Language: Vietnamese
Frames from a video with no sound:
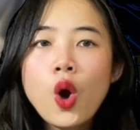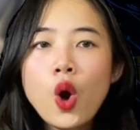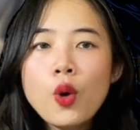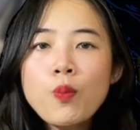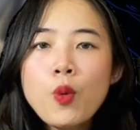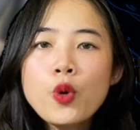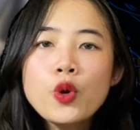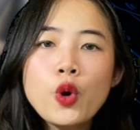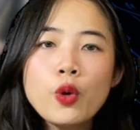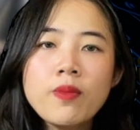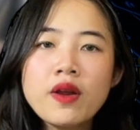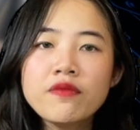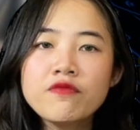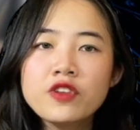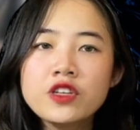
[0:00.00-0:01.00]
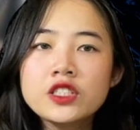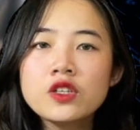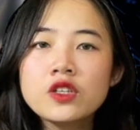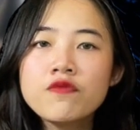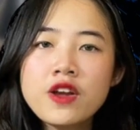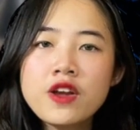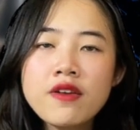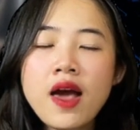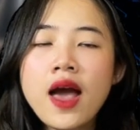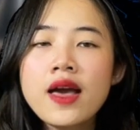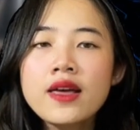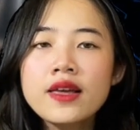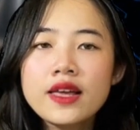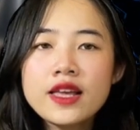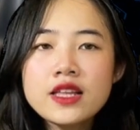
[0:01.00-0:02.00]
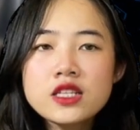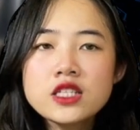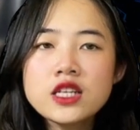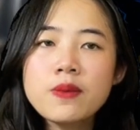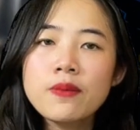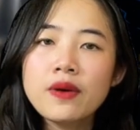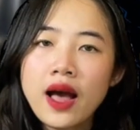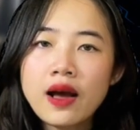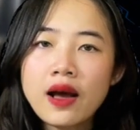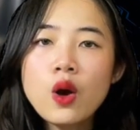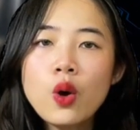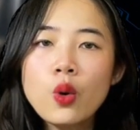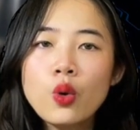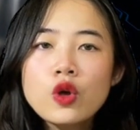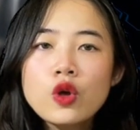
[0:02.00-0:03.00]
Oppo nổi bật với chiếc Vera y chìm khá ngầu,